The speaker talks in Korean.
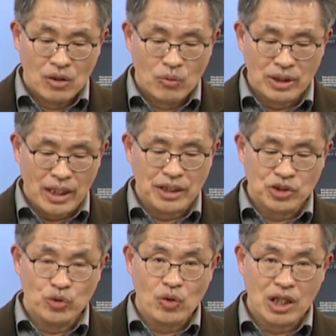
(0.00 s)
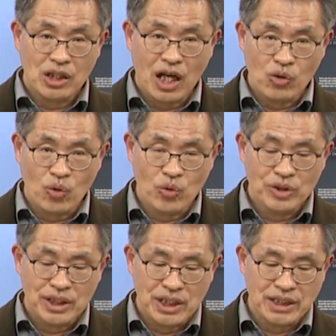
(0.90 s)
원나라에서 유학을 하고
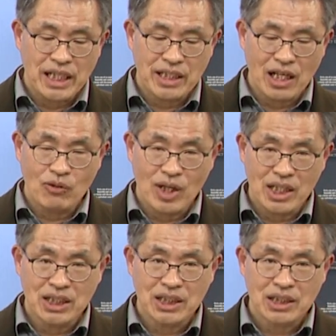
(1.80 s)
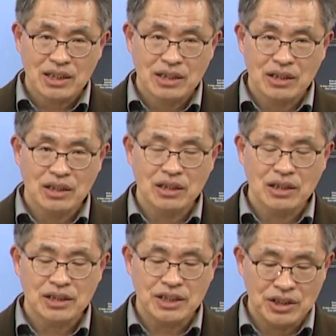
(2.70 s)
온 이색이라고 하는
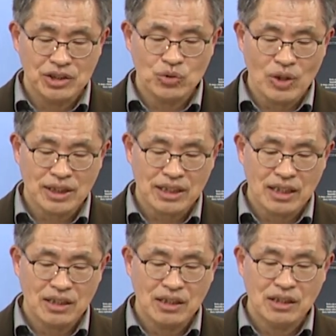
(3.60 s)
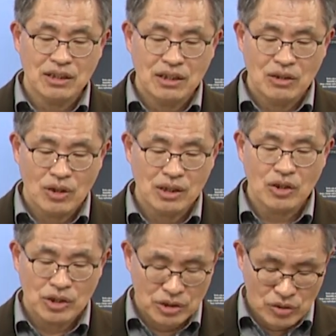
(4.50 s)
그 신진 유학자들을
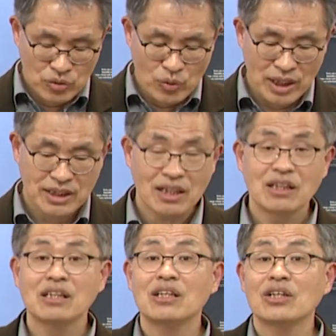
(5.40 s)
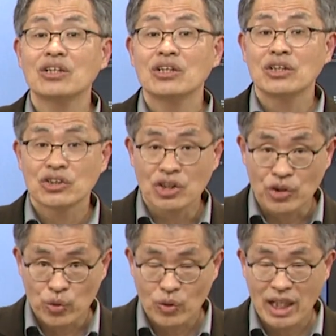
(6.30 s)
유학자를
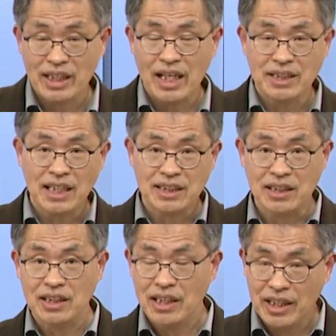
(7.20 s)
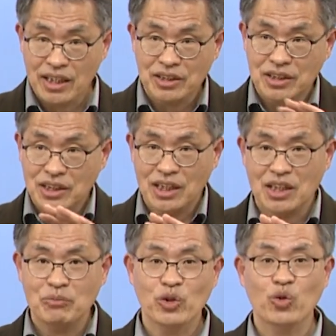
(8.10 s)
성균관 대사성 그러니까 지금
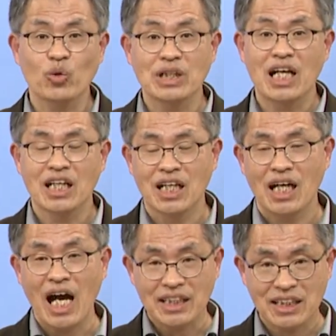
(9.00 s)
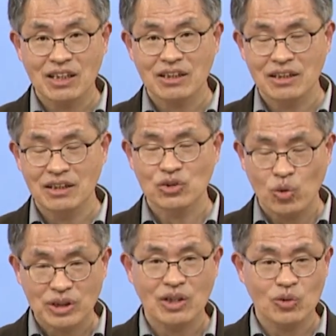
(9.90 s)
같으면 교장, 학장,
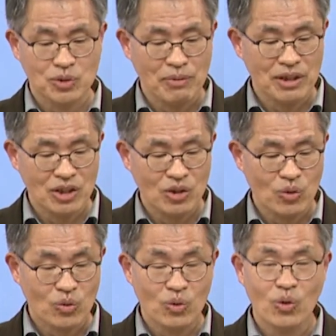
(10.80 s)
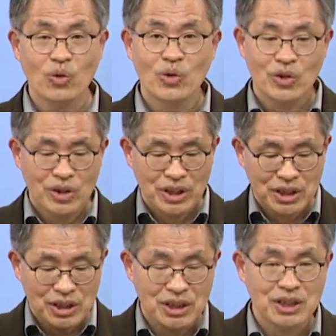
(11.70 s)
총장으로서 만들어 놓고
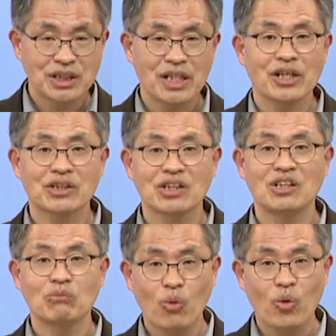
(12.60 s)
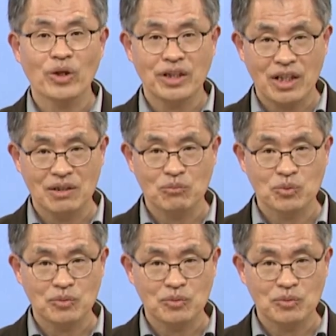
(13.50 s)
신진 세력들을 모으게 되는